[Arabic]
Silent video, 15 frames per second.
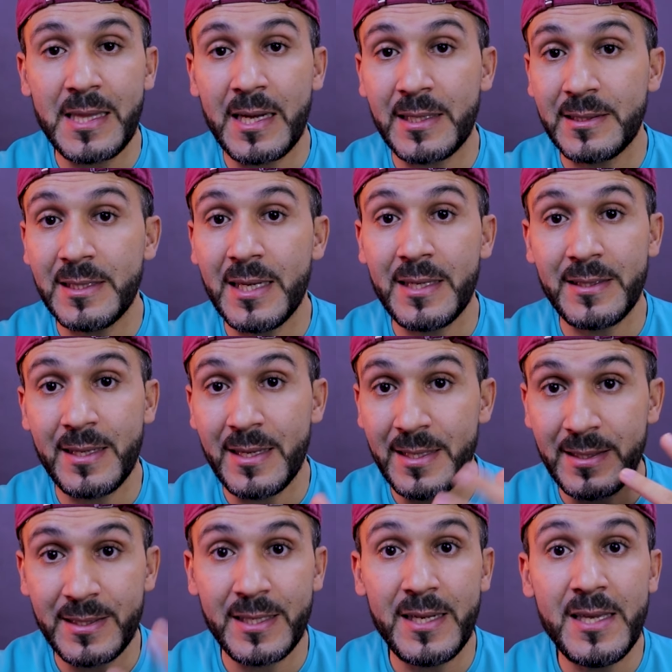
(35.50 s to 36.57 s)
الار دي ان
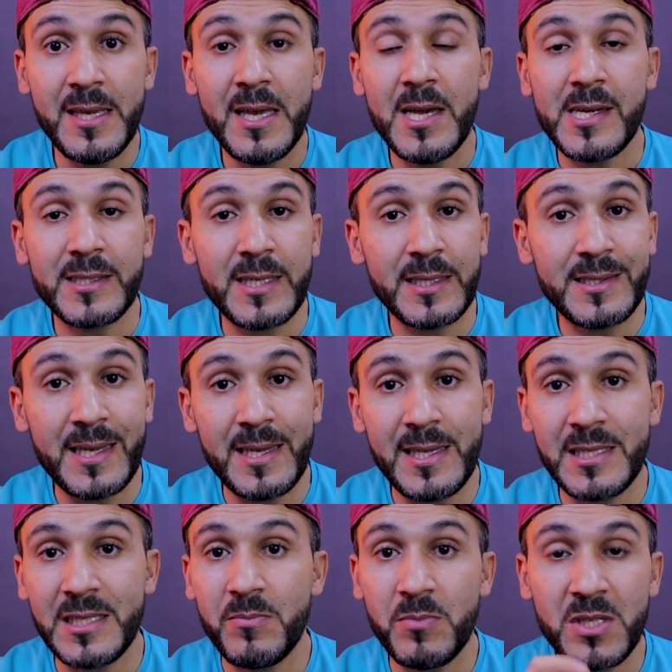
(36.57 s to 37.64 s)
اي 3 تحت
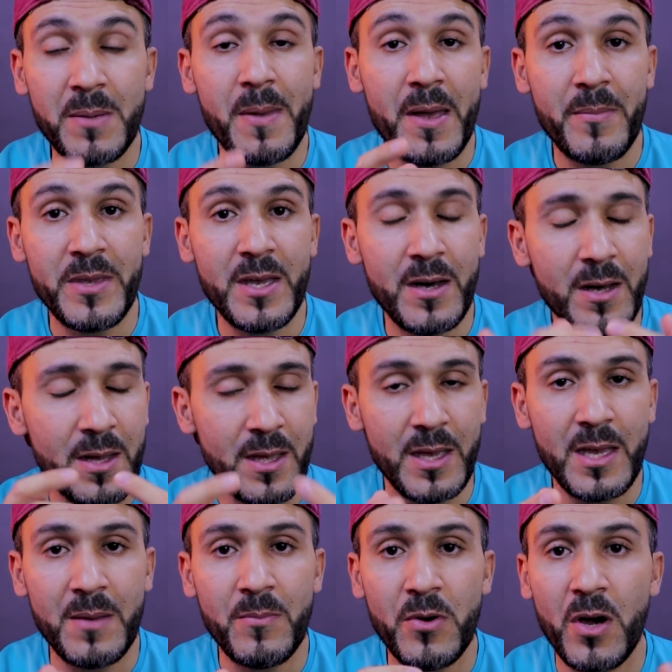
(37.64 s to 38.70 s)
اسم 700
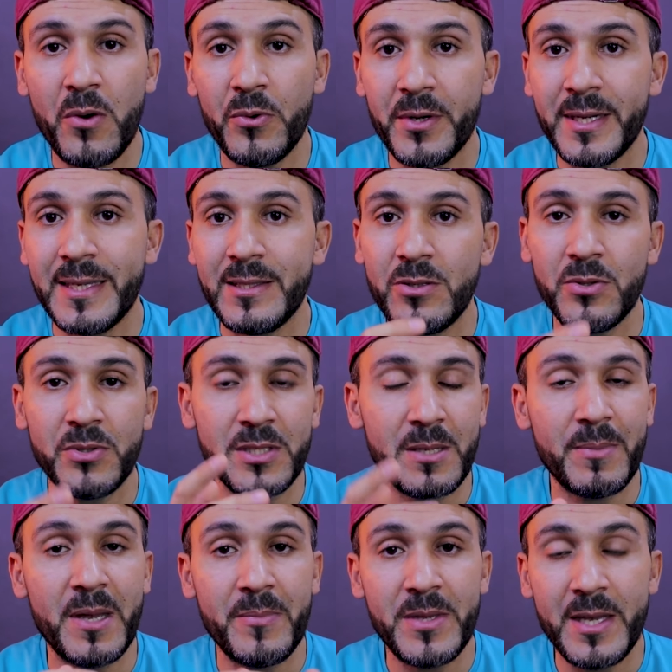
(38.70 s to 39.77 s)
ام او راديون
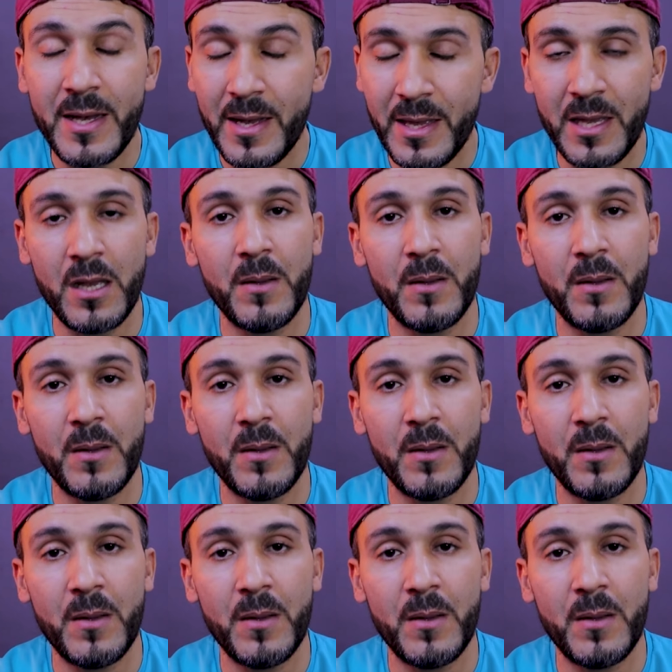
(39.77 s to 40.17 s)
700